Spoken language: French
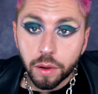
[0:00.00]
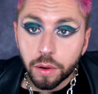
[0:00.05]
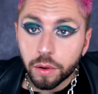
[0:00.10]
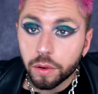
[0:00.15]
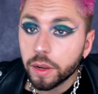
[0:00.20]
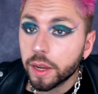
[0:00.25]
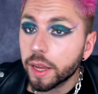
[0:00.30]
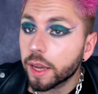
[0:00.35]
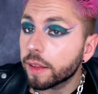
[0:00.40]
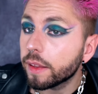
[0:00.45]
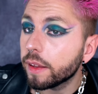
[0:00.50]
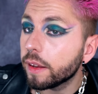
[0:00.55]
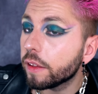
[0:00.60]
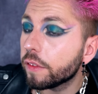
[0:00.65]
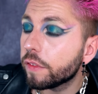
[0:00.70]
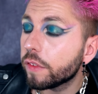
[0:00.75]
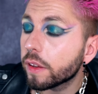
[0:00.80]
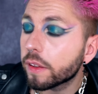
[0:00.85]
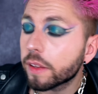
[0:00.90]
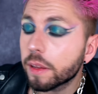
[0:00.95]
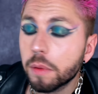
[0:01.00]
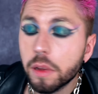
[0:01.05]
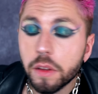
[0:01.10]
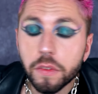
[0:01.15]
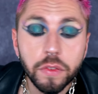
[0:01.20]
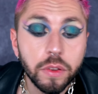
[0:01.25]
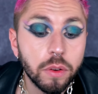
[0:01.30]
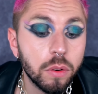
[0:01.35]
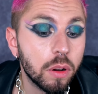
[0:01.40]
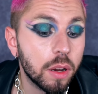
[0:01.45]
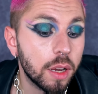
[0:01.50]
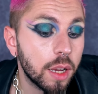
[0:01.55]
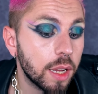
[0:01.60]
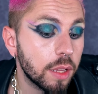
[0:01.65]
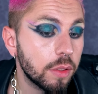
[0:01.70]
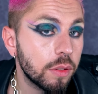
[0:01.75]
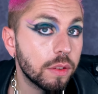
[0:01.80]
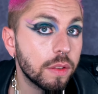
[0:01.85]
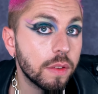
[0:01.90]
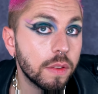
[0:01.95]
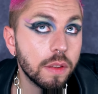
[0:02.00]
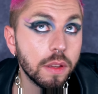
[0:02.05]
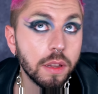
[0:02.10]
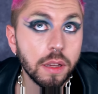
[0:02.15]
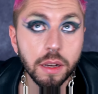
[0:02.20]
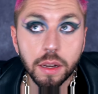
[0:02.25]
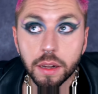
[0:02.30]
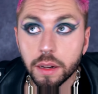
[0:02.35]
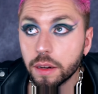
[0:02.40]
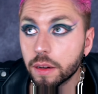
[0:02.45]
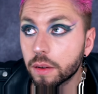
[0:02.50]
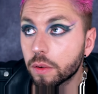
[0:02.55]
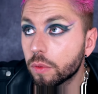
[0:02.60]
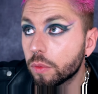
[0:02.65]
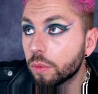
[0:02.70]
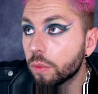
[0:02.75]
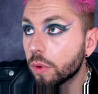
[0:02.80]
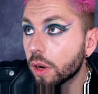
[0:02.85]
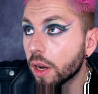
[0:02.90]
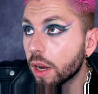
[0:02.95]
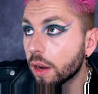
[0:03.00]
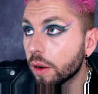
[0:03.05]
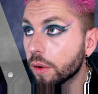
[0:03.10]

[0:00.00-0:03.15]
Regardez l'effet que ça m'a fait au ras de cils. Waouh.